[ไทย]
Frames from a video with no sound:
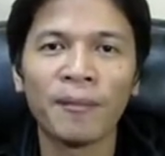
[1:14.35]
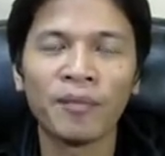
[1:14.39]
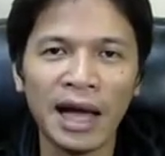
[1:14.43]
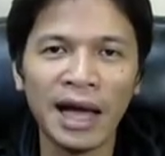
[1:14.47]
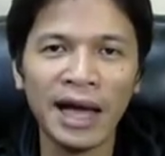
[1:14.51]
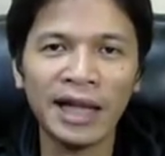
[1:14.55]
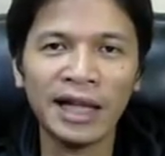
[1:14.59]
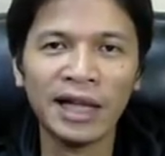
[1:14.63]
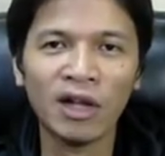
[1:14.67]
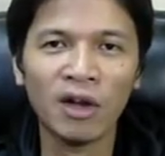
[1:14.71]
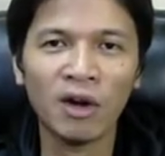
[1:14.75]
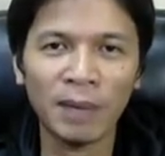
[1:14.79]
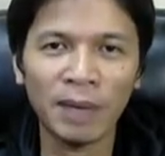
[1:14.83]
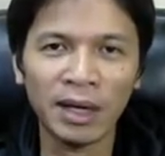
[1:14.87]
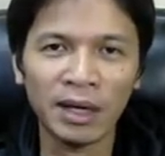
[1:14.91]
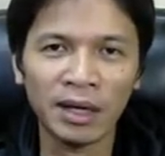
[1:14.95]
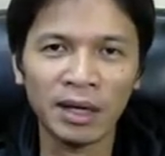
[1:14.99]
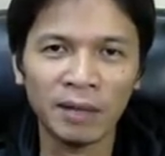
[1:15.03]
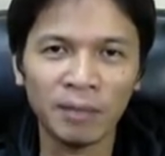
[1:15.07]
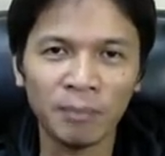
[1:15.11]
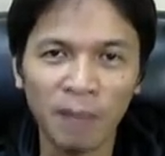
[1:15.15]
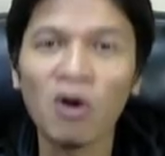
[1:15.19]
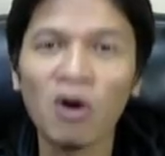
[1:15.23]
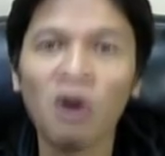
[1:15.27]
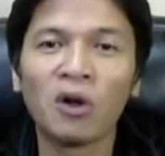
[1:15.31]
ให้ลองไป
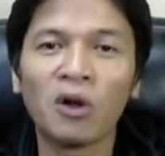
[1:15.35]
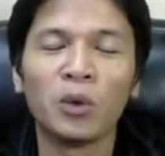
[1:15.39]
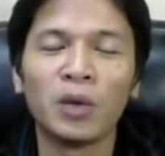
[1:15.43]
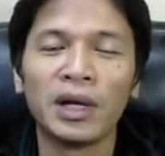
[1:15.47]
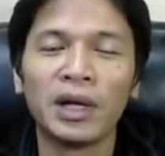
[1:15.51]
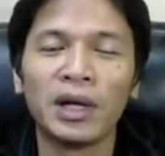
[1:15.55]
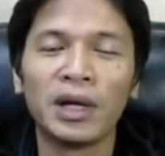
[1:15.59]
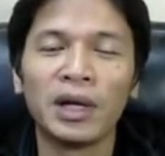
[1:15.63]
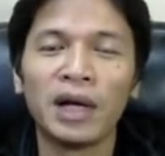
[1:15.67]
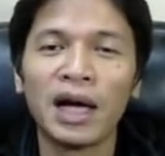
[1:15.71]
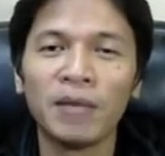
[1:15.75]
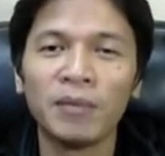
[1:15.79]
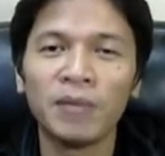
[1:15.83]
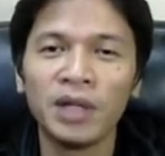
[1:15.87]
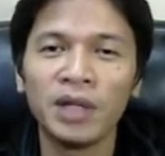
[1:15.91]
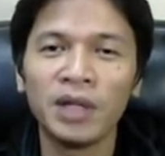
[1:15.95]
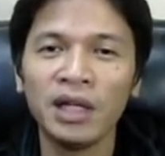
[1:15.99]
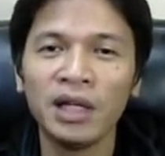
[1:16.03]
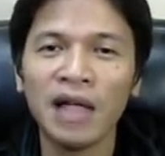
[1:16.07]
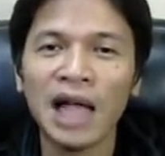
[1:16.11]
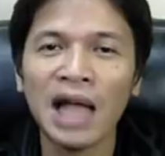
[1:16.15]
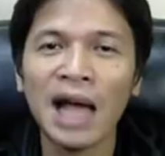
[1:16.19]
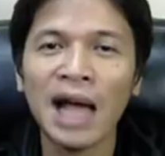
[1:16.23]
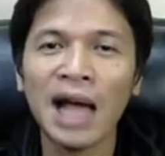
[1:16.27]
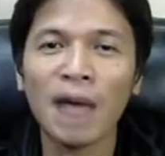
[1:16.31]
ส่องดูนะครับที่
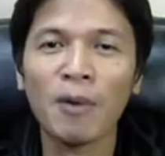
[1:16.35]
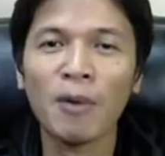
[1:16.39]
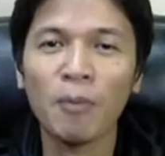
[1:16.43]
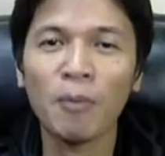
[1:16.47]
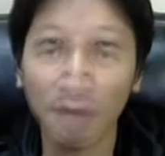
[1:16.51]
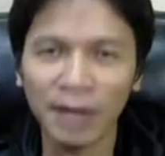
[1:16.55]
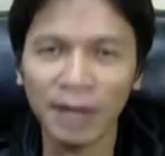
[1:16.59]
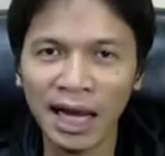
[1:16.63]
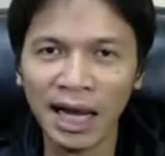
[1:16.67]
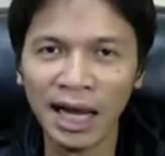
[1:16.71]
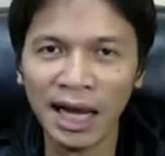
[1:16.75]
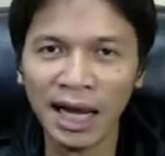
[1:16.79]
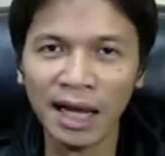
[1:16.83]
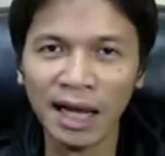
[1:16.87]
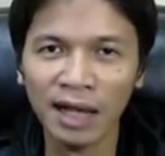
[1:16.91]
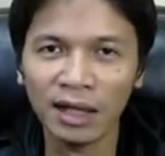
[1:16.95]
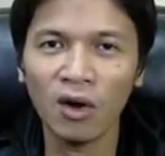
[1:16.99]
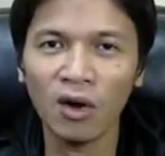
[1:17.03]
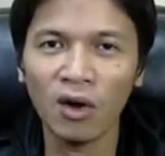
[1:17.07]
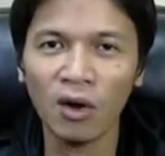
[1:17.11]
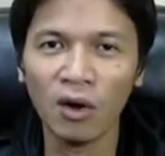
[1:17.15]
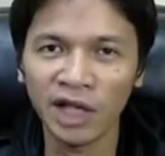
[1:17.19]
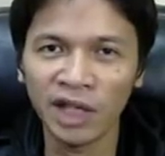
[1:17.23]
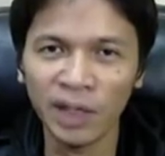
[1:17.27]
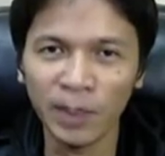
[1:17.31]
หน้า popular ข
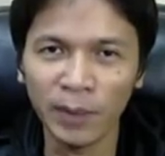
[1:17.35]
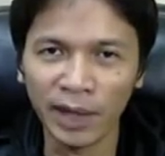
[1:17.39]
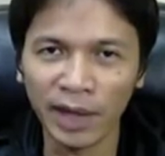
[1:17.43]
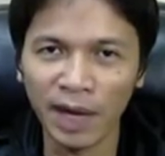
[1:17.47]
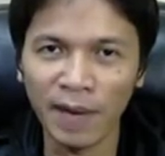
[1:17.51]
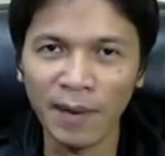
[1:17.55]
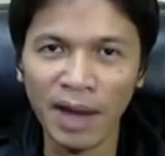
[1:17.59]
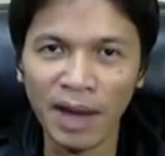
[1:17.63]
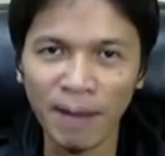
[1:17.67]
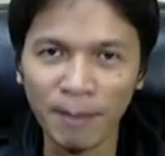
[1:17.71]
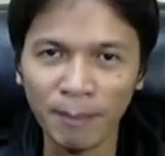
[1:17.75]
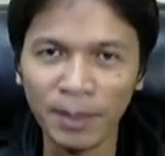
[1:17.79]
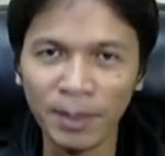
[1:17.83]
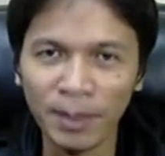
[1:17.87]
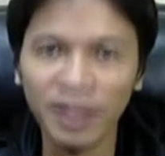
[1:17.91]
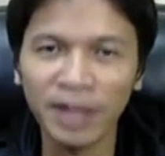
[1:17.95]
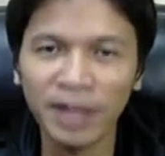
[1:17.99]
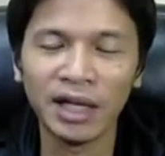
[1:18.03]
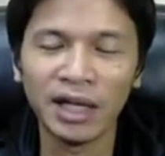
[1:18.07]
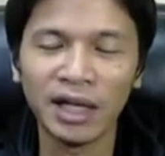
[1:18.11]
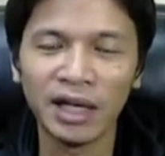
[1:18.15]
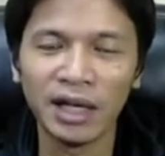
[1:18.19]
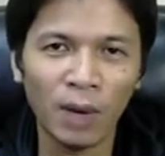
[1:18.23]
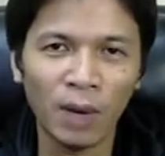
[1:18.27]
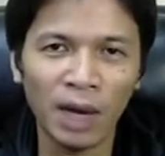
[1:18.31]
องคีย์เวิร์ดของ Apple
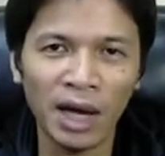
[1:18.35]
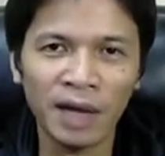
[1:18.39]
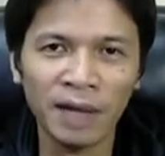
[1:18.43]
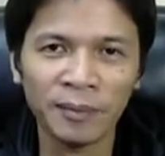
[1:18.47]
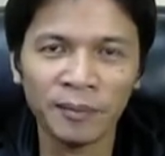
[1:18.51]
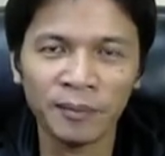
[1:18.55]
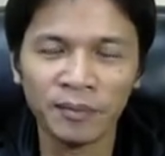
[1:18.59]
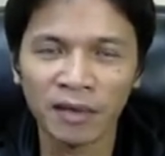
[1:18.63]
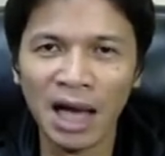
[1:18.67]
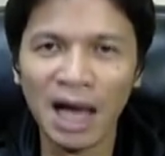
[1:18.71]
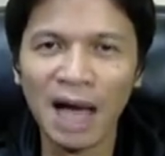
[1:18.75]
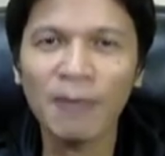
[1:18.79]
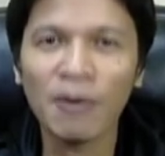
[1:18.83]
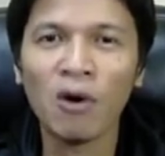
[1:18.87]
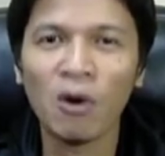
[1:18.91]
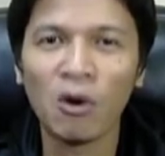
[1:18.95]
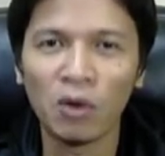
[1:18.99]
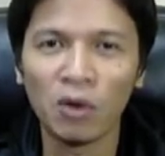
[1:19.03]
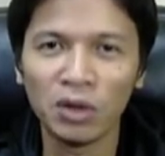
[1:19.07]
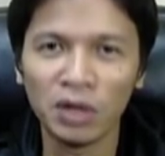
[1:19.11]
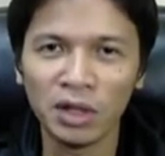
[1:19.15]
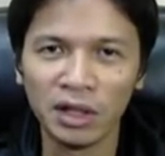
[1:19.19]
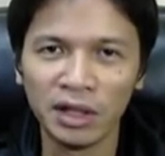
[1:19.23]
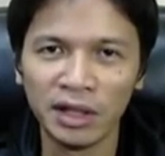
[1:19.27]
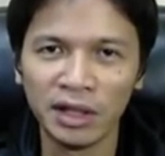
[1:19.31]
เนี่ยว่าภาพของ
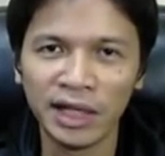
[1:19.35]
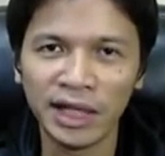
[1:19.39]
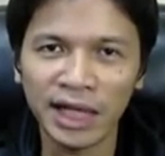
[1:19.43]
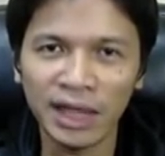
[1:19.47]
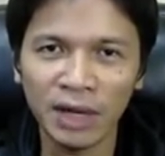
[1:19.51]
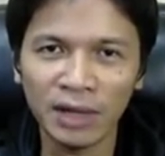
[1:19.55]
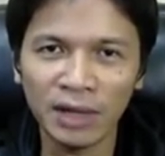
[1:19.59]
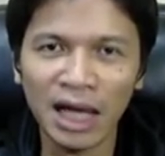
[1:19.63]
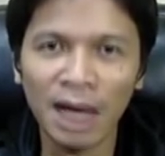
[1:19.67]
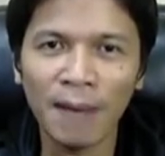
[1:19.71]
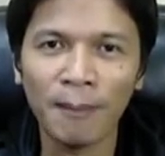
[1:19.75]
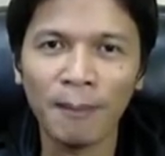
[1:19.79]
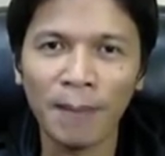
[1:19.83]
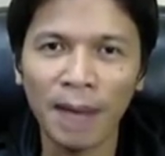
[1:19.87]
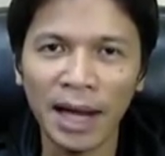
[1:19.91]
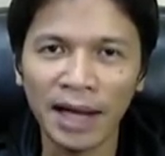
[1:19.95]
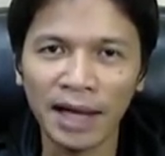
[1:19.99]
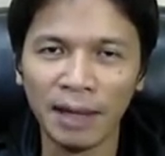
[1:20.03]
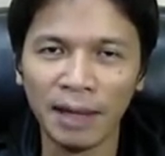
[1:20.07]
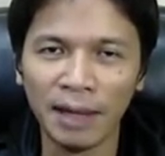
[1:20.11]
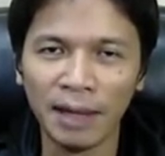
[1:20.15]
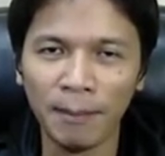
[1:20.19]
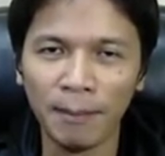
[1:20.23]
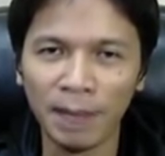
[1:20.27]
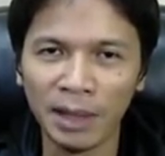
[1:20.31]
คนอื่นที่เขาทำมา
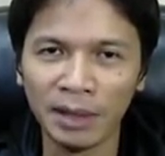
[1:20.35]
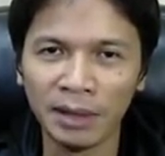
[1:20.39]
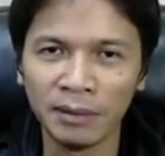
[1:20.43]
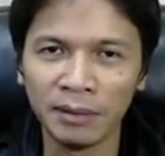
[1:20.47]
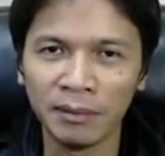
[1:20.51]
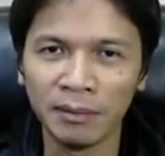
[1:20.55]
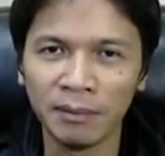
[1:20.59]
เนี่ยมัน